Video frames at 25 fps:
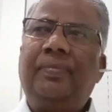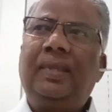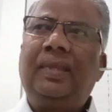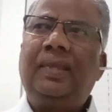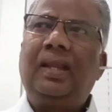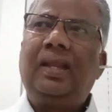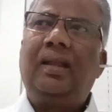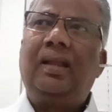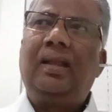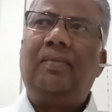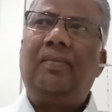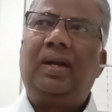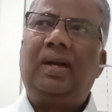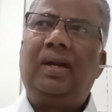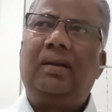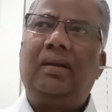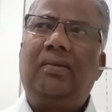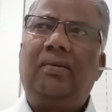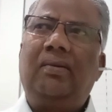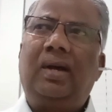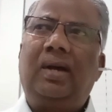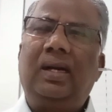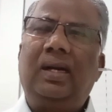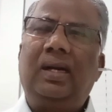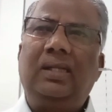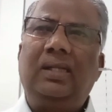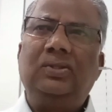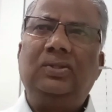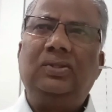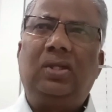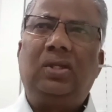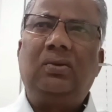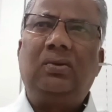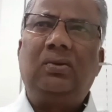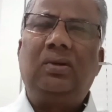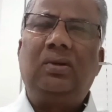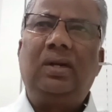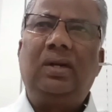మరి వారికి
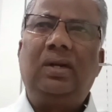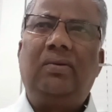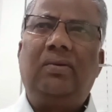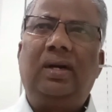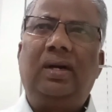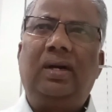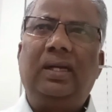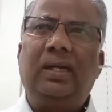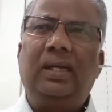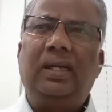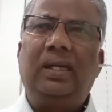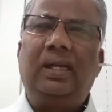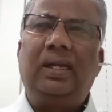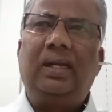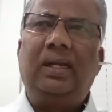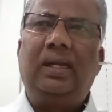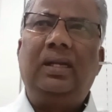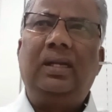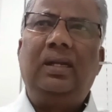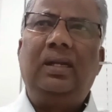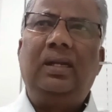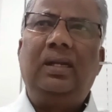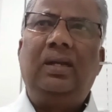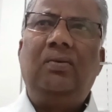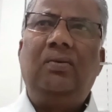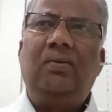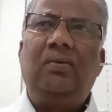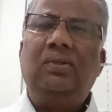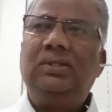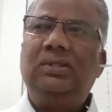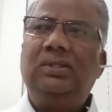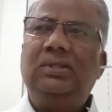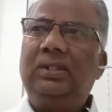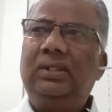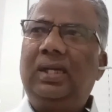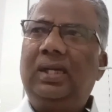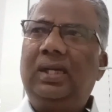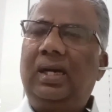చదువుకునే వాళ్ళకి ఉచిత